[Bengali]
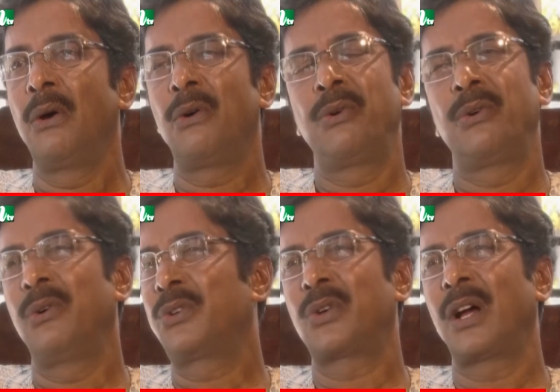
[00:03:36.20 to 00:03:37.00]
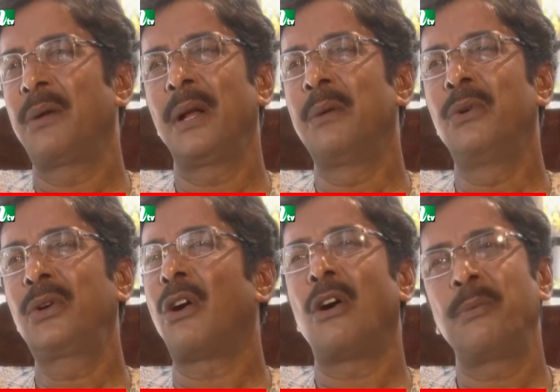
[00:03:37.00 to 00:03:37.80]
ওহো সকালবেলা
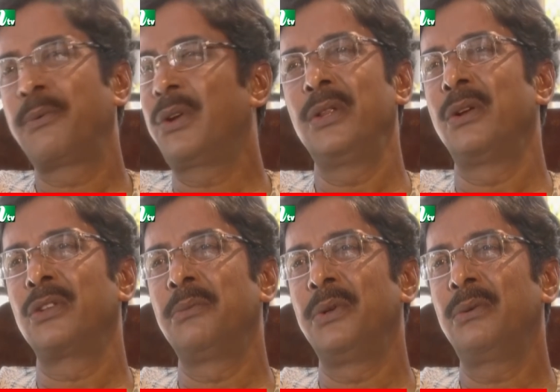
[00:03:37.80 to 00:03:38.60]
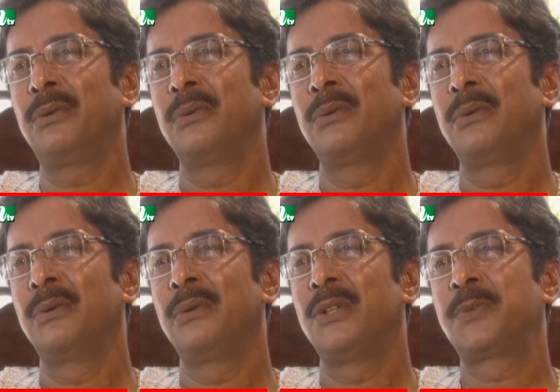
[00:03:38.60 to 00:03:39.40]
মুডটা অফ করে দিও না তো মেনু
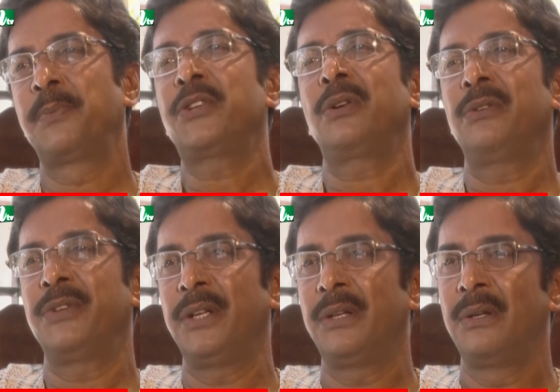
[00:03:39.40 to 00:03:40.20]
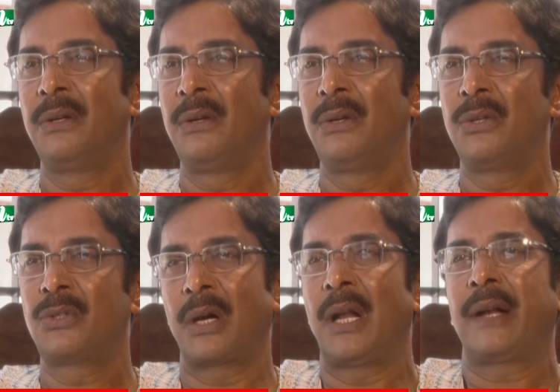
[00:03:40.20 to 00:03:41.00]
স্পেশাল টি
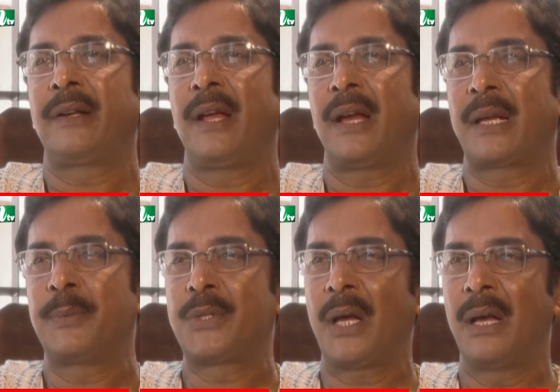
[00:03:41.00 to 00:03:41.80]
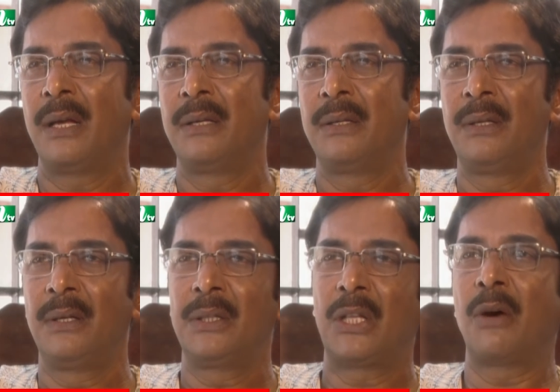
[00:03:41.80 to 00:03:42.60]
সকাল আটটায় এক কাপ চা
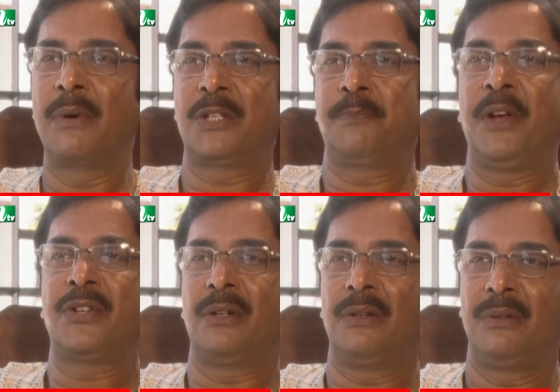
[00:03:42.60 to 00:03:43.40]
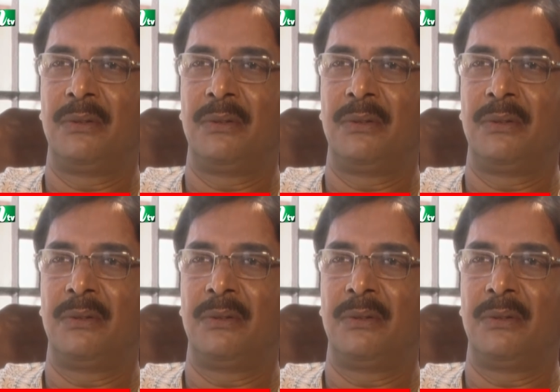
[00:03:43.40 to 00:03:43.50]
তাও আবার স্পেশাল